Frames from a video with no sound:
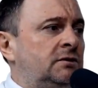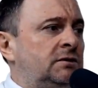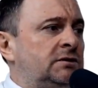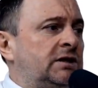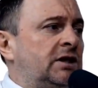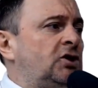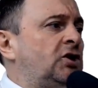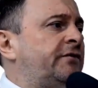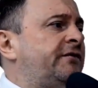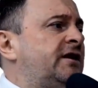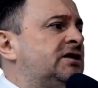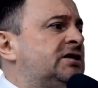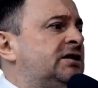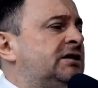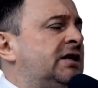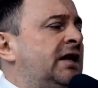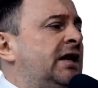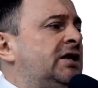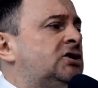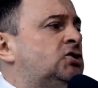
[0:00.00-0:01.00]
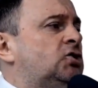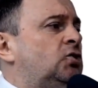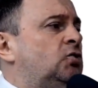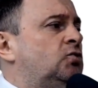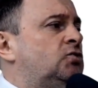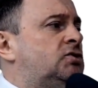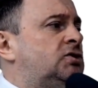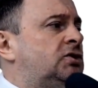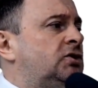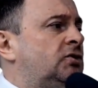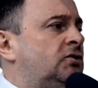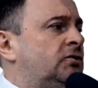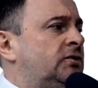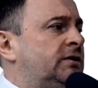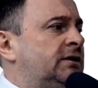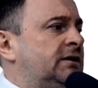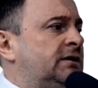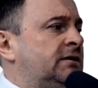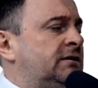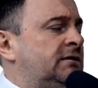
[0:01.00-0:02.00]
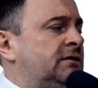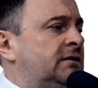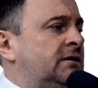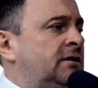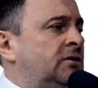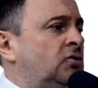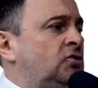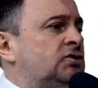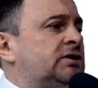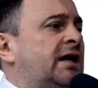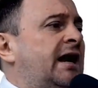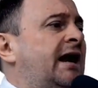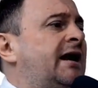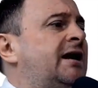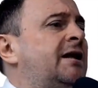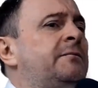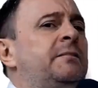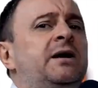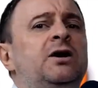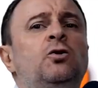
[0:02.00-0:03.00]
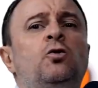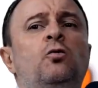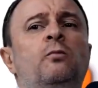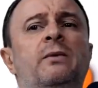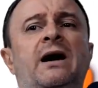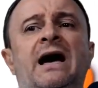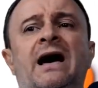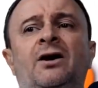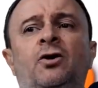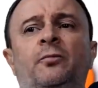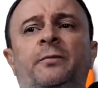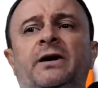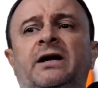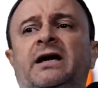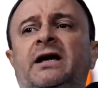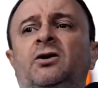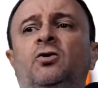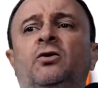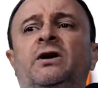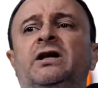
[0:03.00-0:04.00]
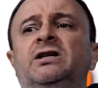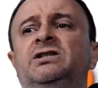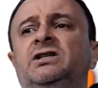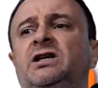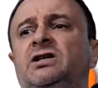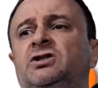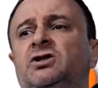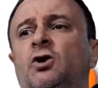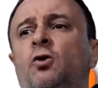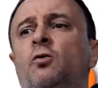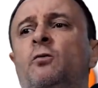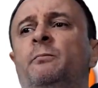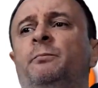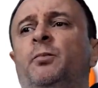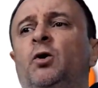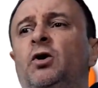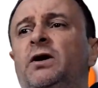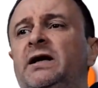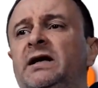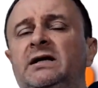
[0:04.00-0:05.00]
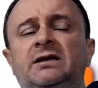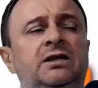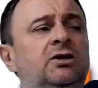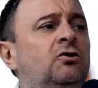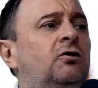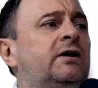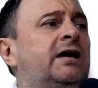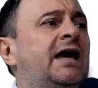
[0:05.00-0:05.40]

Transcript: Se io avessi delle soluzioni, non sarei nemmeno umano perché non esiste un politico